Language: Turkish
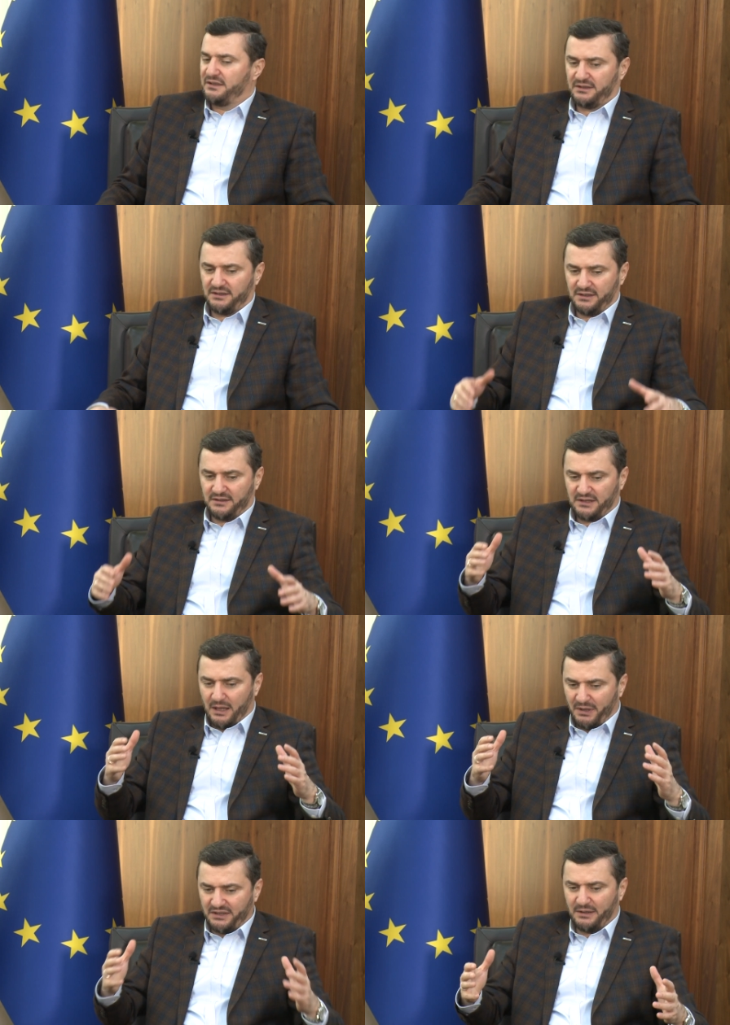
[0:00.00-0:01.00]
e,
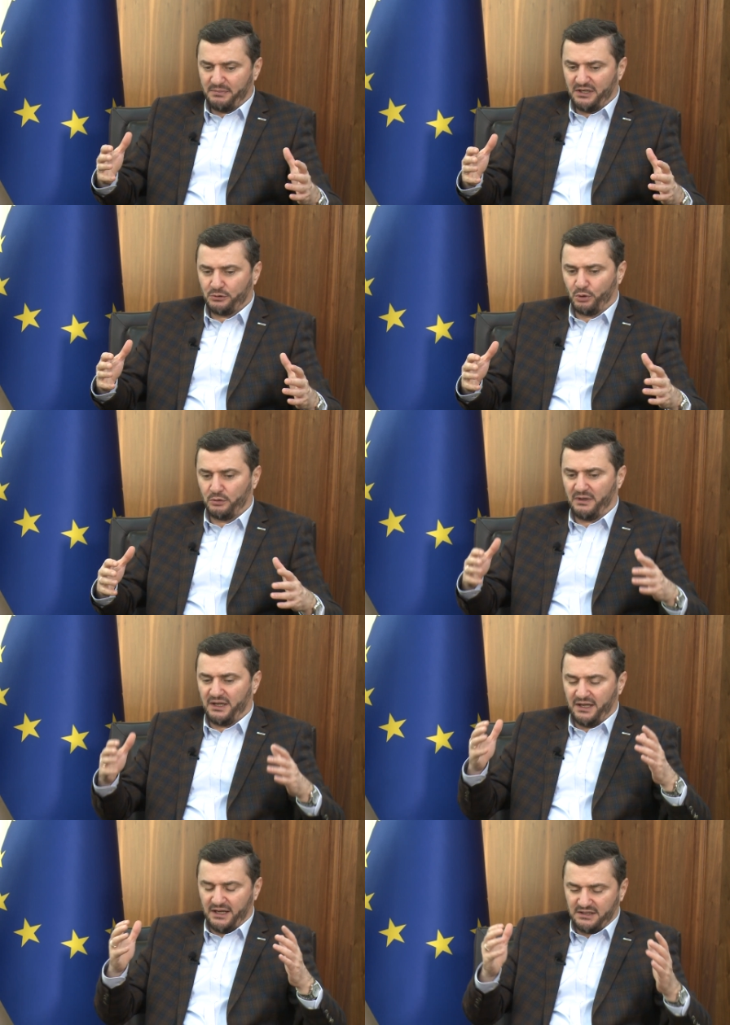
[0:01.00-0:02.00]
tabanla birlikte
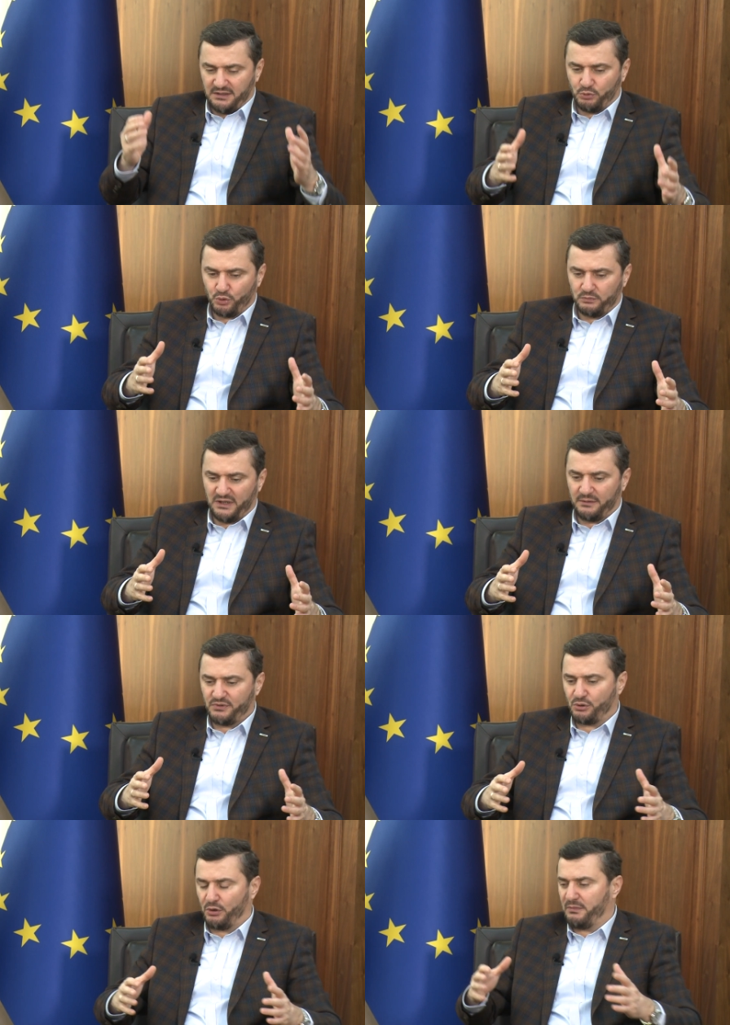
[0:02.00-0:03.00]
olma, eğitim
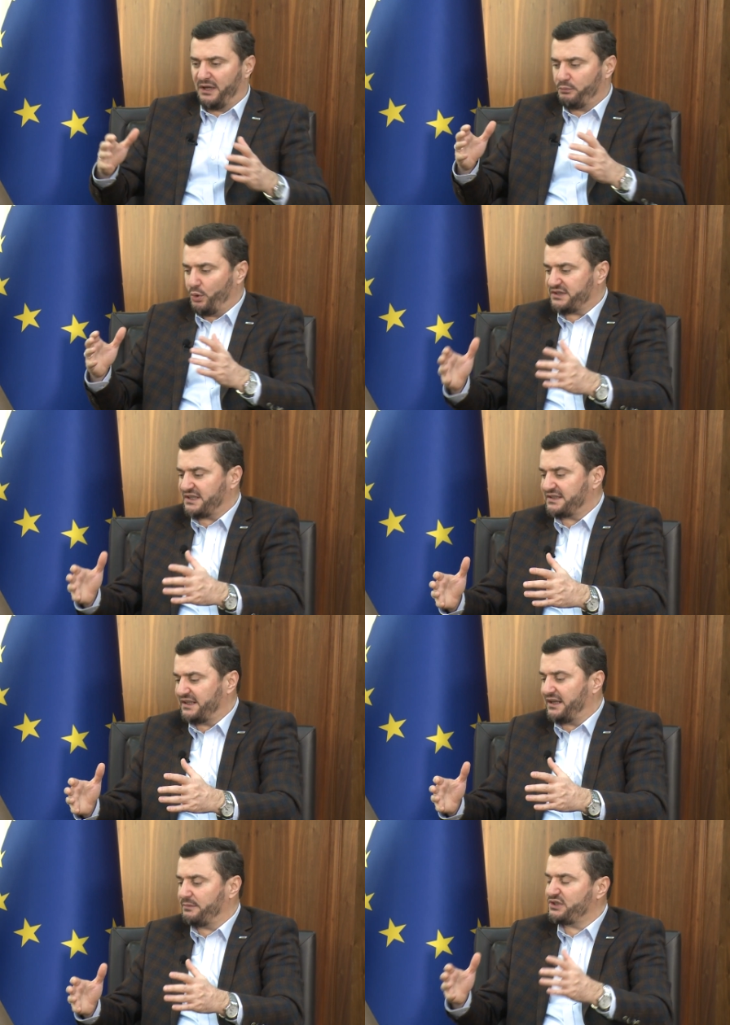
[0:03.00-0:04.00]
kurumlarımızda olma,
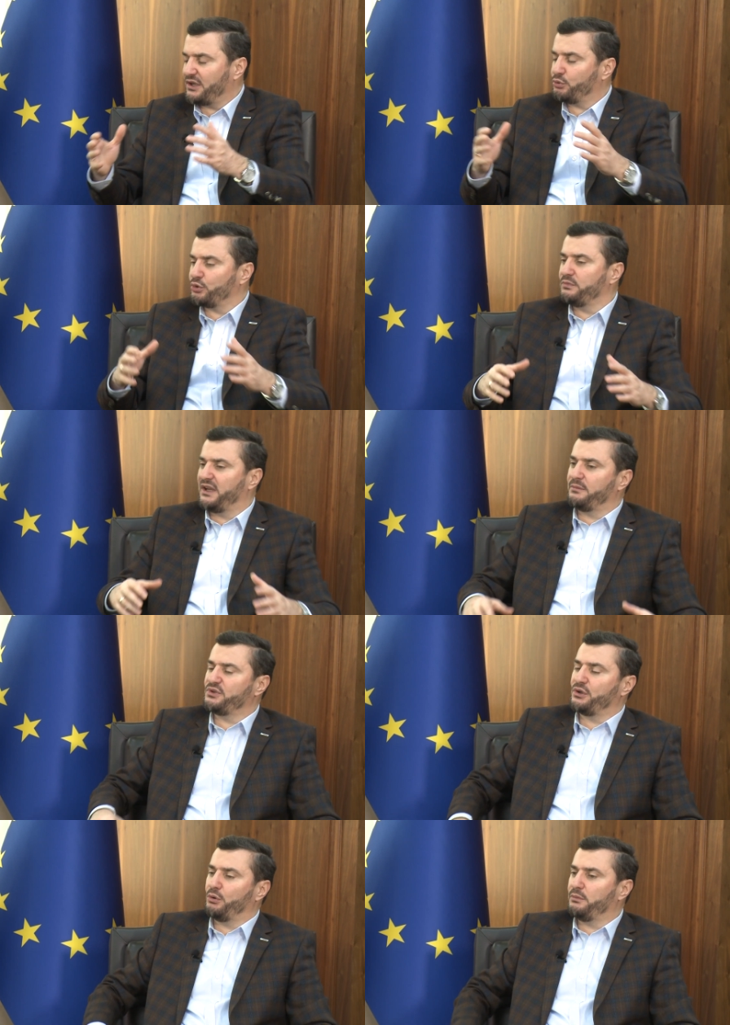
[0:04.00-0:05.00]
müesseselerimizde,
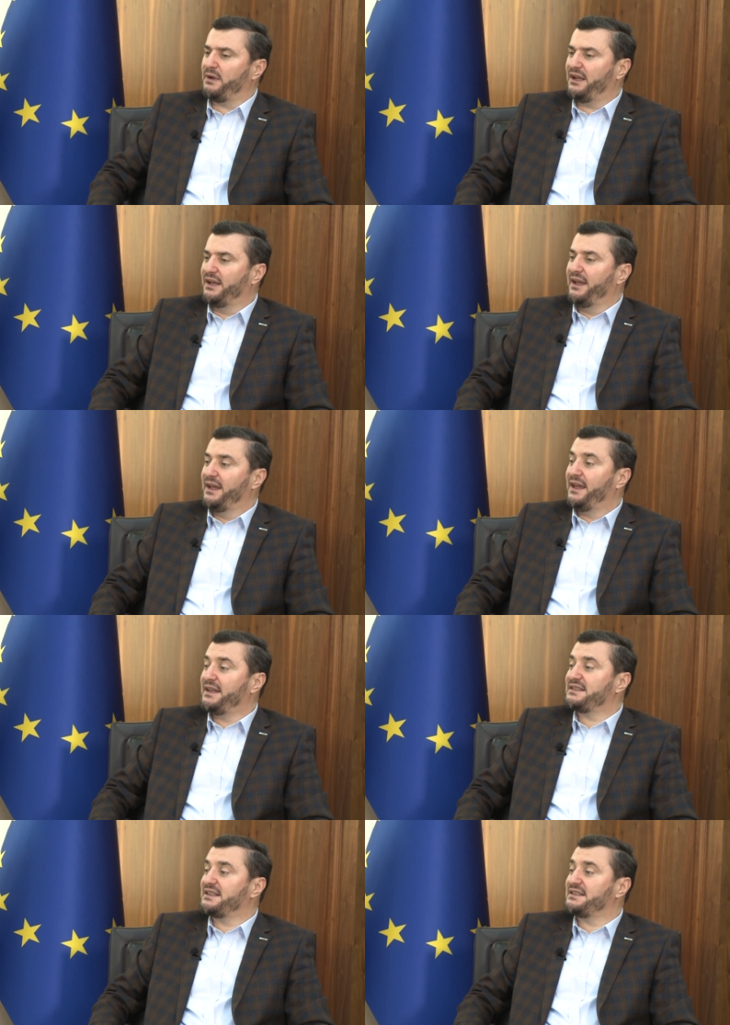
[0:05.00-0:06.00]
kurumlarımızda olma
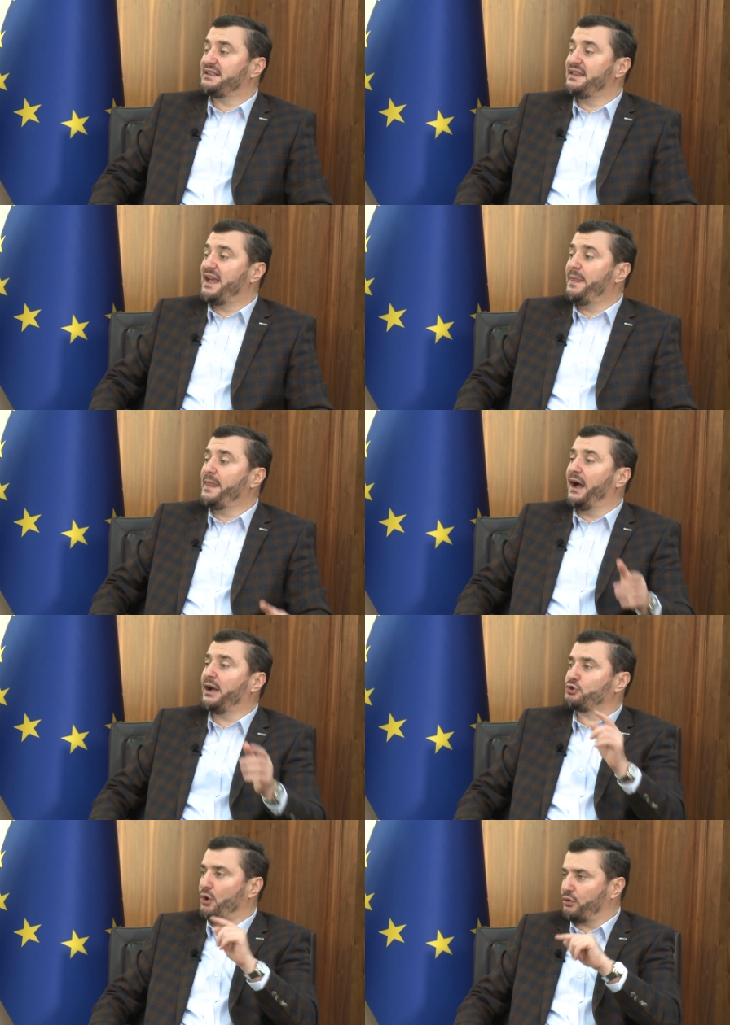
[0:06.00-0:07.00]
eskisinden
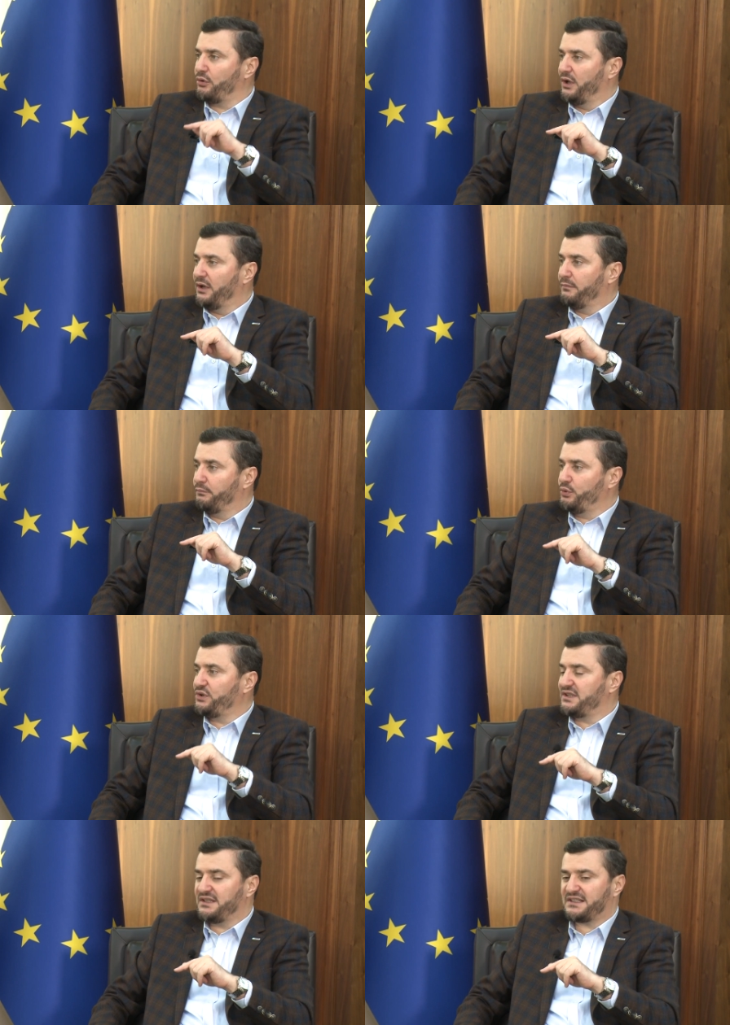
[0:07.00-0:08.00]
daha çok bu
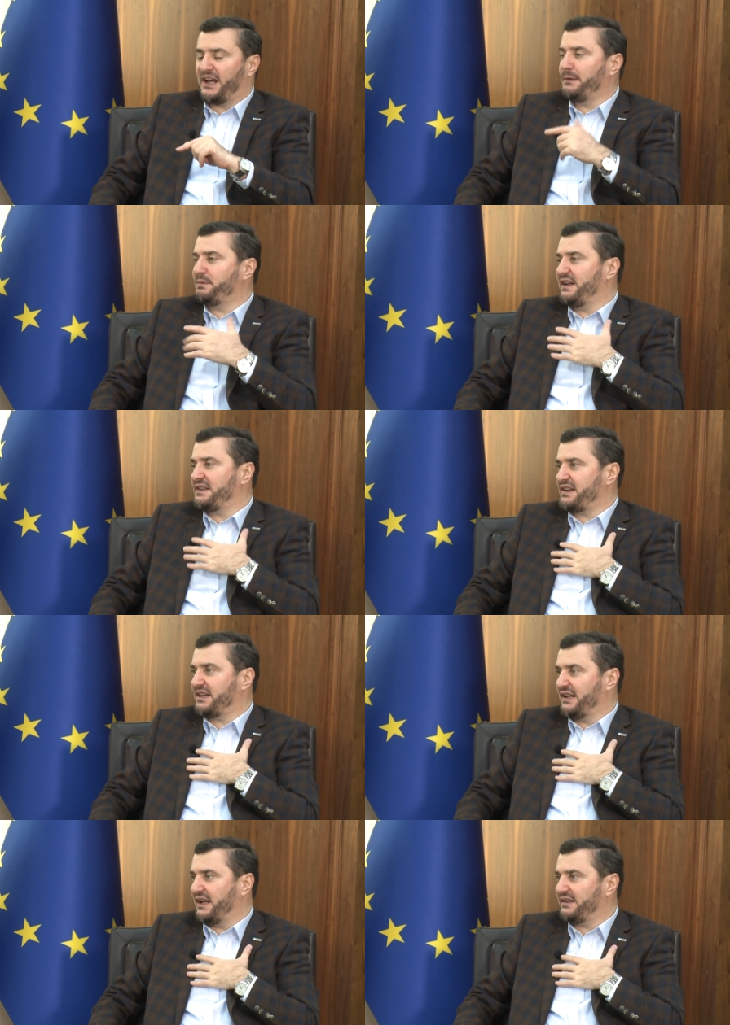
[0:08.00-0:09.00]
işin sahipleneceği
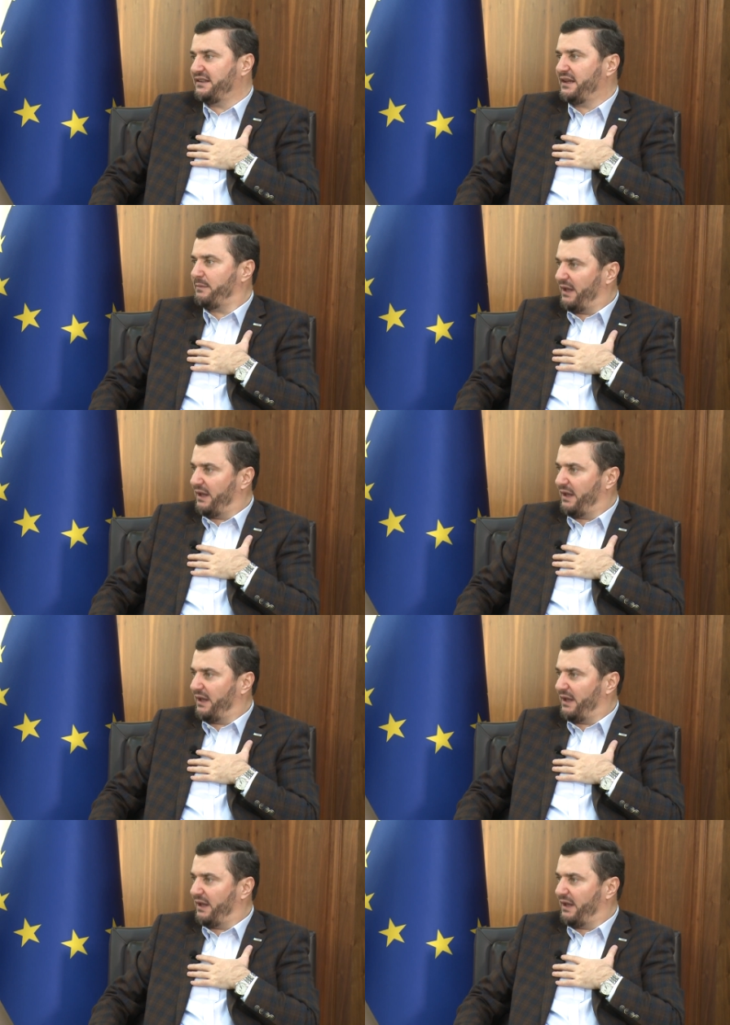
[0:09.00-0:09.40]
kanaatindeyim.